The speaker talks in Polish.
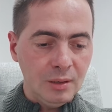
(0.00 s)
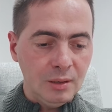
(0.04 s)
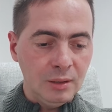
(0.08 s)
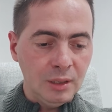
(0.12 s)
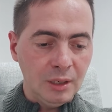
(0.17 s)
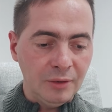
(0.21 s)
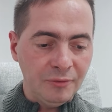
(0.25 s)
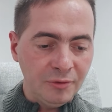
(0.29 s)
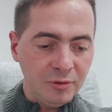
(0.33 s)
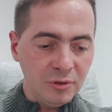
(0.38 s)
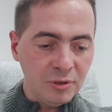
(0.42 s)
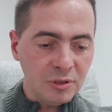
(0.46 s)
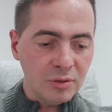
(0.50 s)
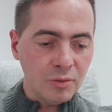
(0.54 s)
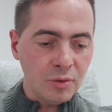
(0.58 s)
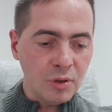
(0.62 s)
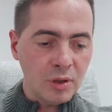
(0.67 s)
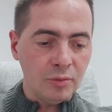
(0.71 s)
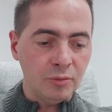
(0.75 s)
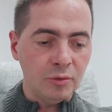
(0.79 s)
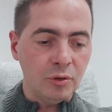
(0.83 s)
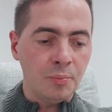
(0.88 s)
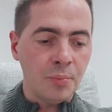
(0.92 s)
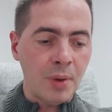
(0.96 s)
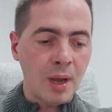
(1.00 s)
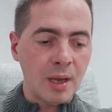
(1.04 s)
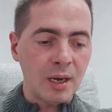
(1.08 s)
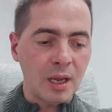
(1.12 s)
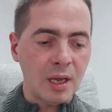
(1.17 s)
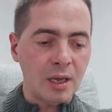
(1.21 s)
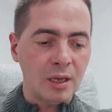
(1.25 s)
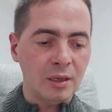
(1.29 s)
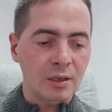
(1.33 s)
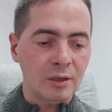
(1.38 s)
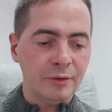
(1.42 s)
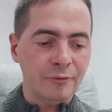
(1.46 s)
Nawrócą się do
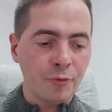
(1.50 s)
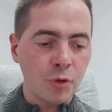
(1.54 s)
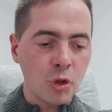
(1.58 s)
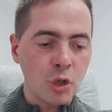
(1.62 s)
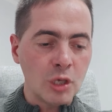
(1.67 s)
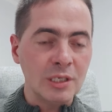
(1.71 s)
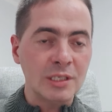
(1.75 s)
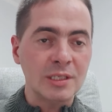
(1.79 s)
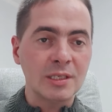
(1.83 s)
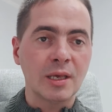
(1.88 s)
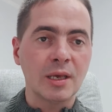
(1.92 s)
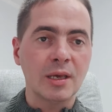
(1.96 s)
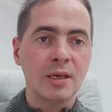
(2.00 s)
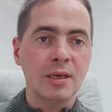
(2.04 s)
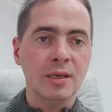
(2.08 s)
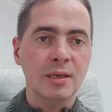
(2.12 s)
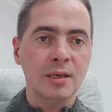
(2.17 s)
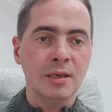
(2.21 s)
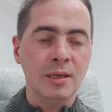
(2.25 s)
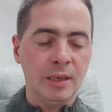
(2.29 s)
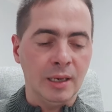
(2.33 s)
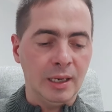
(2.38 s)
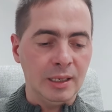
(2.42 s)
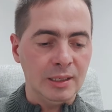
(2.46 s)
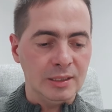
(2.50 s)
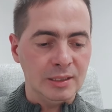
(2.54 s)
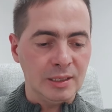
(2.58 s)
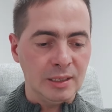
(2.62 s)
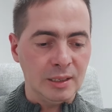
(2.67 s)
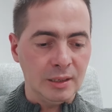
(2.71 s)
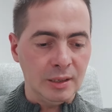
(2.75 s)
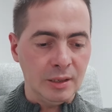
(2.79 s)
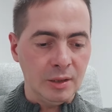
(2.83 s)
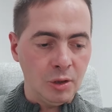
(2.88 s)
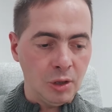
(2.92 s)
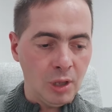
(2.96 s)
Pana wszystkie
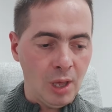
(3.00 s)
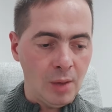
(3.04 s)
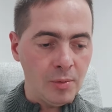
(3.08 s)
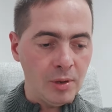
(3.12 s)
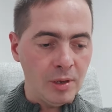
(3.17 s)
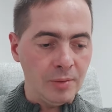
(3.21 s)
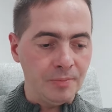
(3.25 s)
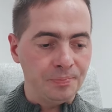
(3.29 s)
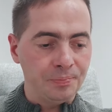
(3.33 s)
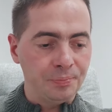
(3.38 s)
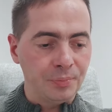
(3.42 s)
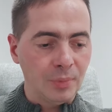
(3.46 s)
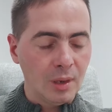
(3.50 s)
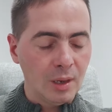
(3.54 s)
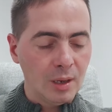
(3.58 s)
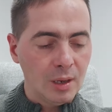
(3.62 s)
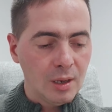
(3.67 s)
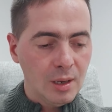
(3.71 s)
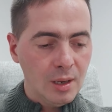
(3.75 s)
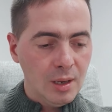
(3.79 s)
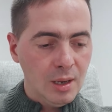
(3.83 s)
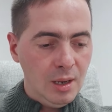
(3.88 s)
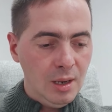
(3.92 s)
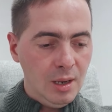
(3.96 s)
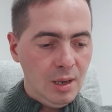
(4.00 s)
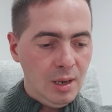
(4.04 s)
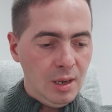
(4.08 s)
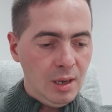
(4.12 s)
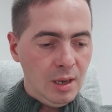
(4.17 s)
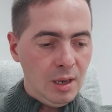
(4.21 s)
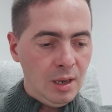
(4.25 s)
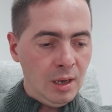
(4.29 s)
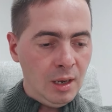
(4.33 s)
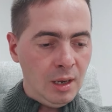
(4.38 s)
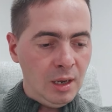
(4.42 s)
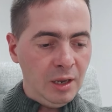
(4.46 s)
krańce ziemi
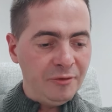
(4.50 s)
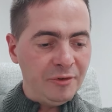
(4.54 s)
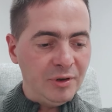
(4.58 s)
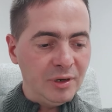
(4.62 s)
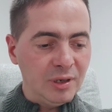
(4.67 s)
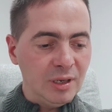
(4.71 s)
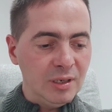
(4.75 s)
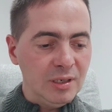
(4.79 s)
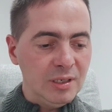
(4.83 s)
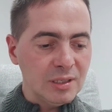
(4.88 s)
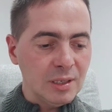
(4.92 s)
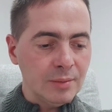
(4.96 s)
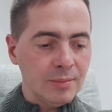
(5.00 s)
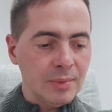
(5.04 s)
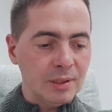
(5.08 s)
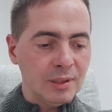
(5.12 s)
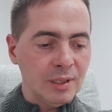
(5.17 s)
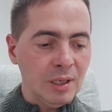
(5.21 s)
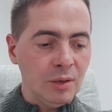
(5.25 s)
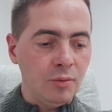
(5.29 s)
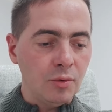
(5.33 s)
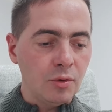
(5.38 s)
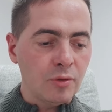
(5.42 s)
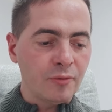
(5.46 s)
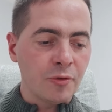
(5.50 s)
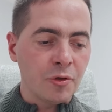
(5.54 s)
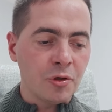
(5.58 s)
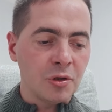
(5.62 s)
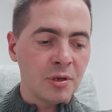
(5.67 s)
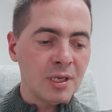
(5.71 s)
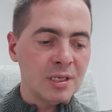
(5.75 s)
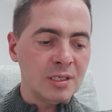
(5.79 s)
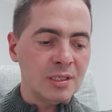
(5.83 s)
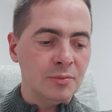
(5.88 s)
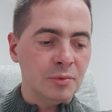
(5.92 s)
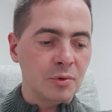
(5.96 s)
a ewangelista Mateusz w
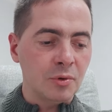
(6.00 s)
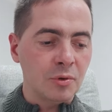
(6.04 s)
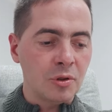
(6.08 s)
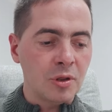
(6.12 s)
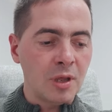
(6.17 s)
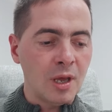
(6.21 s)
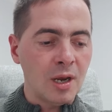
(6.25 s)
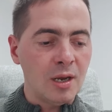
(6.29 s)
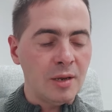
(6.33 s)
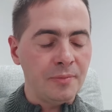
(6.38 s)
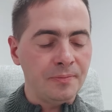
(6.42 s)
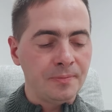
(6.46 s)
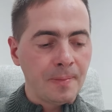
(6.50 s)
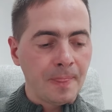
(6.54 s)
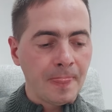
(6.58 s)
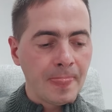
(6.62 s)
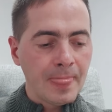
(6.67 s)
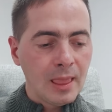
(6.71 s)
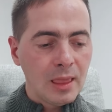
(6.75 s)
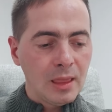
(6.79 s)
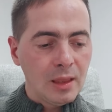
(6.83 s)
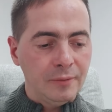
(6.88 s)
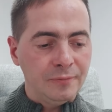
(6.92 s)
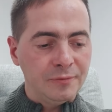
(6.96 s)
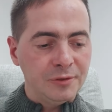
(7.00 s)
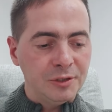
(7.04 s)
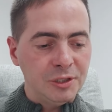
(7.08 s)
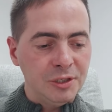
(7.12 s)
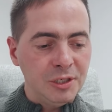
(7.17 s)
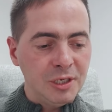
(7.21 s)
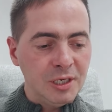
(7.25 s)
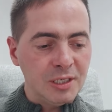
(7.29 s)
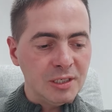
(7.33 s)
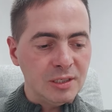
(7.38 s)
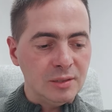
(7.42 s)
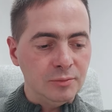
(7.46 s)
13 rozdziale, w
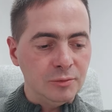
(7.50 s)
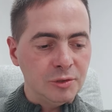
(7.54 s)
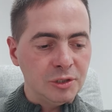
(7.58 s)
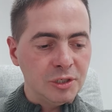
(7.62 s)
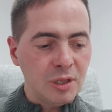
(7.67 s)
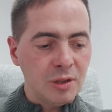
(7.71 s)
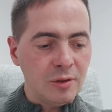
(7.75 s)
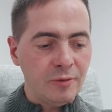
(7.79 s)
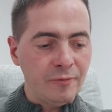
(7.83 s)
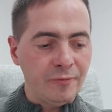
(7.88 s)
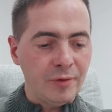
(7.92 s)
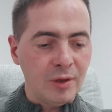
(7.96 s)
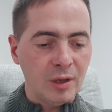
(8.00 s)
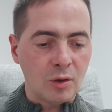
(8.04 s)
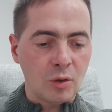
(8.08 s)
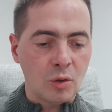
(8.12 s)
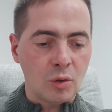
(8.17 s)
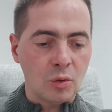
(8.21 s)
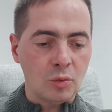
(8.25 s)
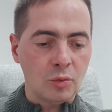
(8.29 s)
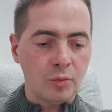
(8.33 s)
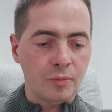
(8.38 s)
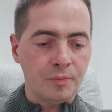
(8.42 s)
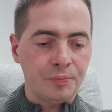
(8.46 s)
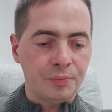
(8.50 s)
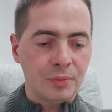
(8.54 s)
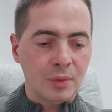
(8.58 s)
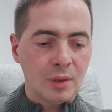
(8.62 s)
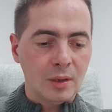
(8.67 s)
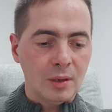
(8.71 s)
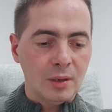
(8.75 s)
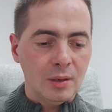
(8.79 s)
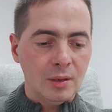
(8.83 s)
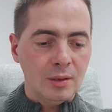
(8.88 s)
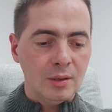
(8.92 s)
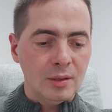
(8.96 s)
33 wierszu
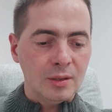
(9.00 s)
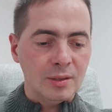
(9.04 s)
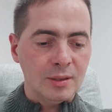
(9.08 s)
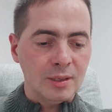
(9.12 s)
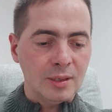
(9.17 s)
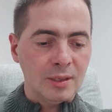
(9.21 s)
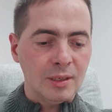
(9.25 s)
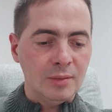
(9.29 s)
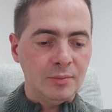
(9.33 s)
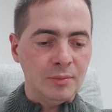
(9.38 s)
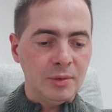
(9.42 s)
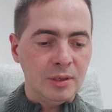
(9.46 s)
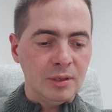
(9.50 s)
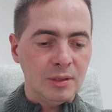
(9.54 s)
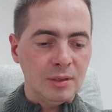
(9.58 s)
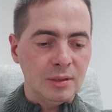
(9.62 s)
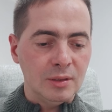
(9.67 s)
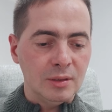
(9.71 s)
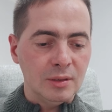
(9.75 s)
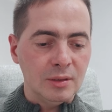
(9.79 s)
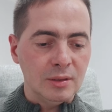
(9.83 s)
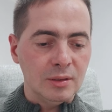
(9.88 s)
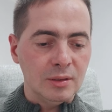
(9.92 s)
z takimi